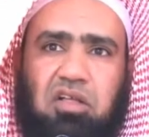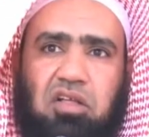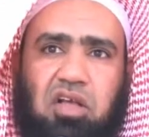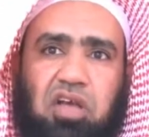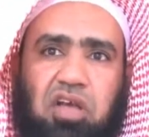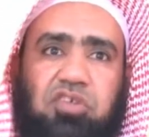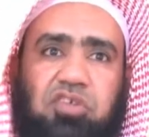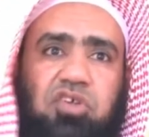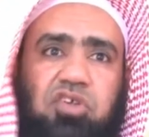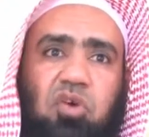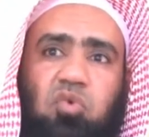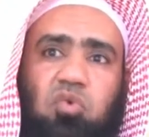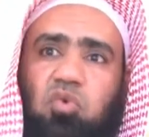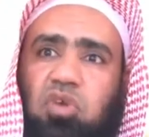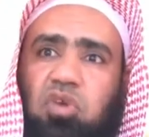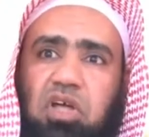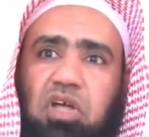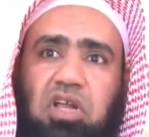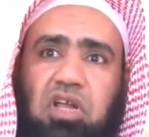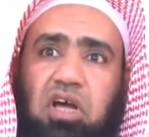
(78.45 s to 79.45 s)
أن
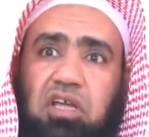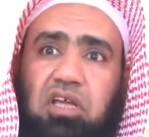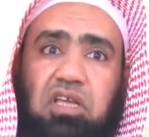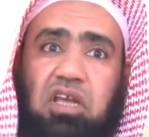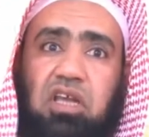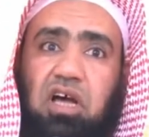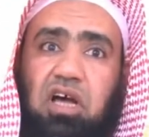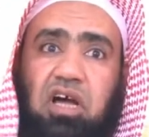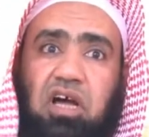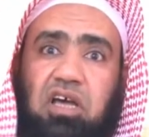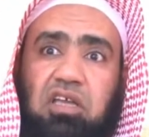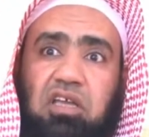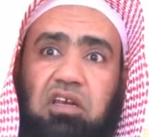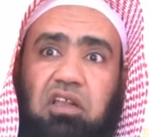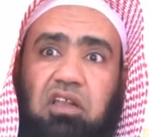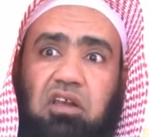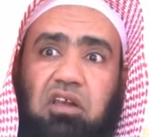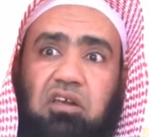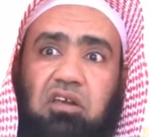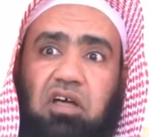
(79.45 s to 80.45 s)
يقول لا إله
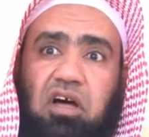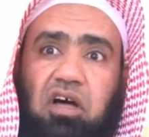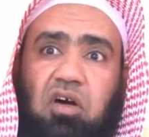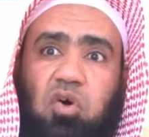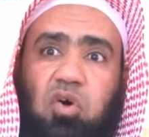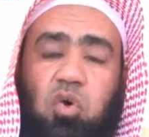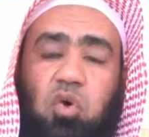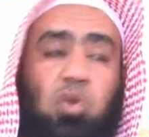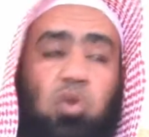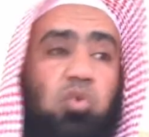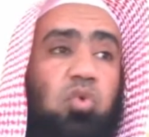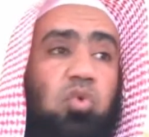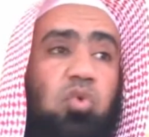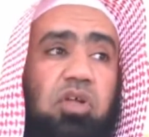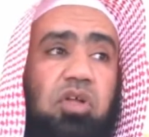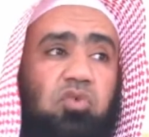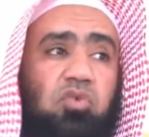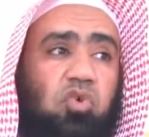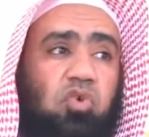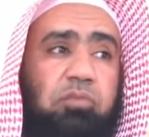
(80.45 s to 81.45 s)
إلا الله
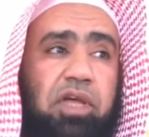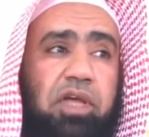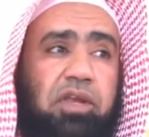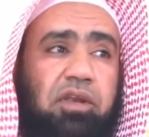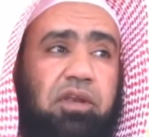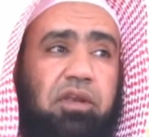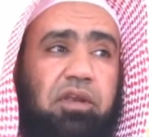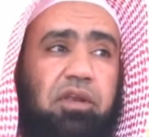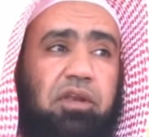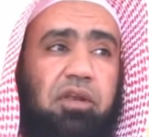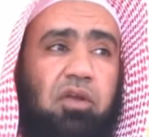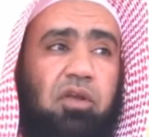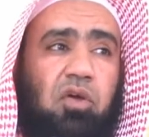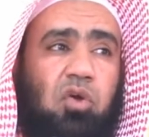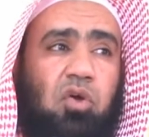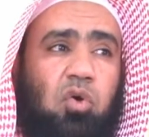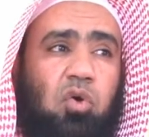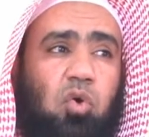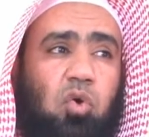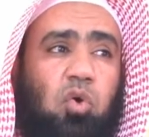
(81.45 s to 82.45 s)
خطورة من؟
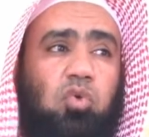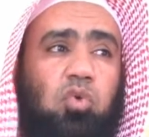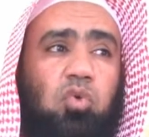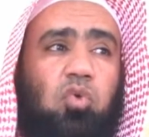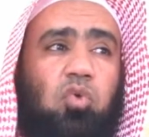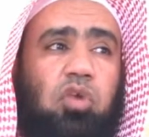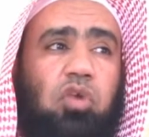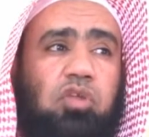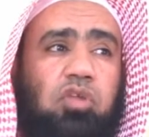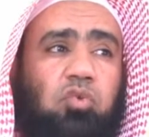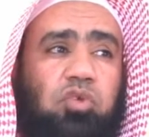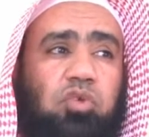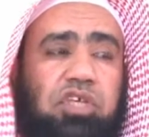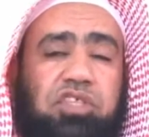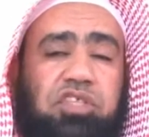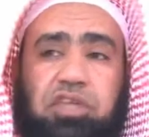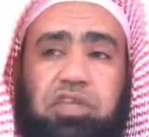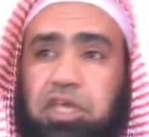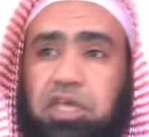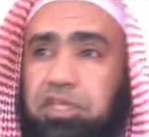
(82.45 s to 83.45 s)
خطورة
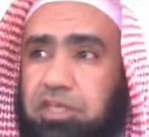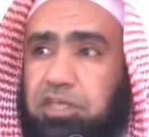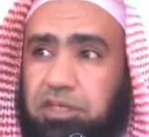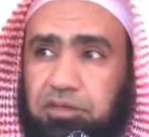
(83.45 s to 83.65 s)
اثنين